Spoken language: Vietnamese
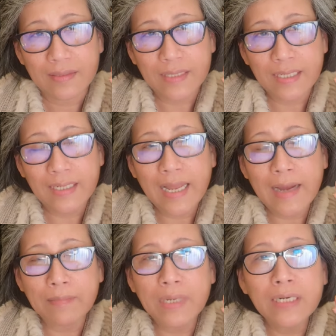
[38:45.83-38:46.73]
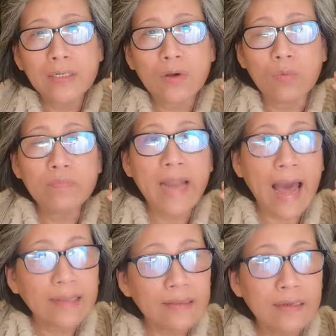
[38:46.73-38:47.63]
thì là mình cũng
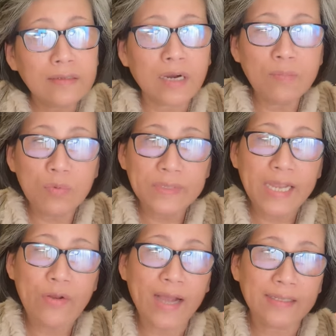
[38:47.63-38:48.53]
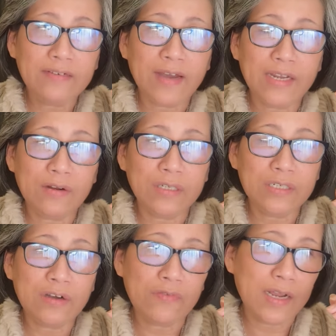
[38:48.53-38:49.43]
đã từng có một giai đoạn như vậy rồi
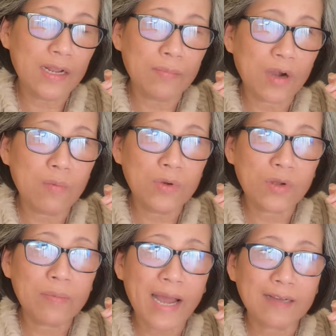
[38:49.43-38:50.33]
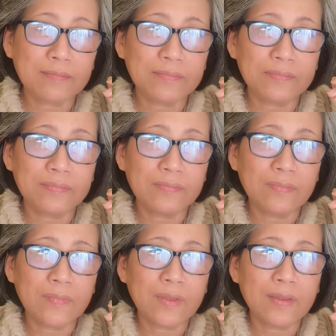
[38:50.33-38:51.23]
chứ không phải là không đâu các bạn
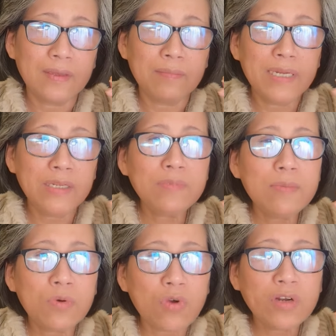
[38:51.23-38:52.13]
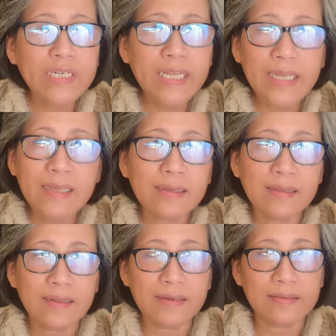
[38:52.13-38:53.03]
mình giống như một con
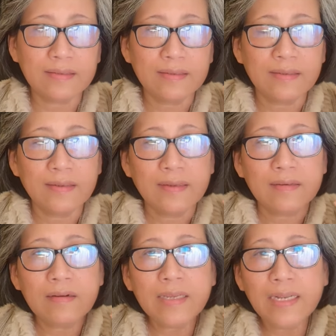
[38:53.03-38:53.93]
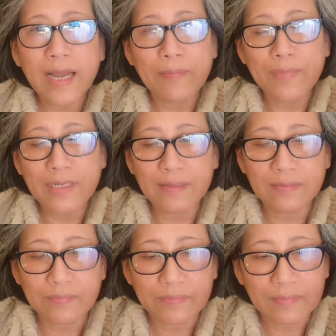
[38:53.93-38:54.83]
điên vậy đó có nghĩa là
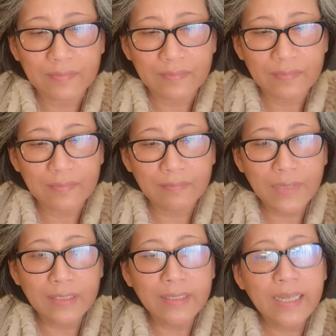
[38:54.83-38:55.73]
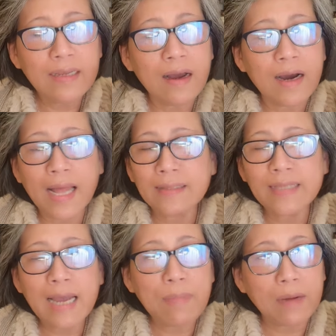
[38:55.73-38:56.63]
mình mình nghi ngờ anh
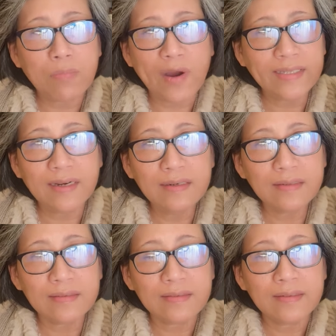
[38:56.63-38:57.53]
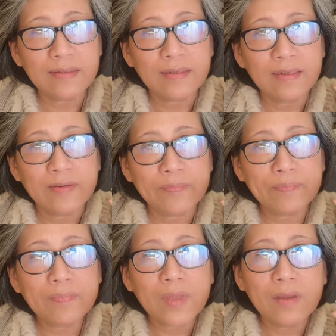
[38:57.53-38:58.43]
ta bằng mọi thứ
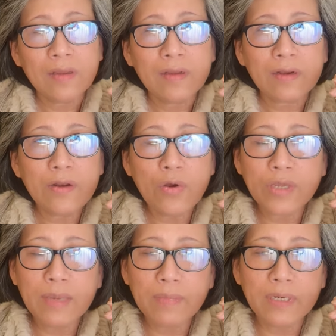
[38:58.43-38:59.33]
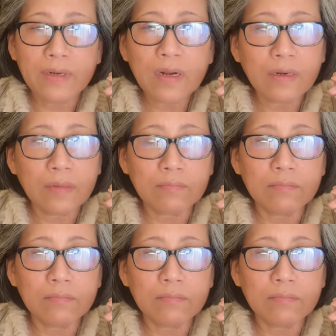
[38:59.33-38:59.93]
ừ. có đôi khi mình rất là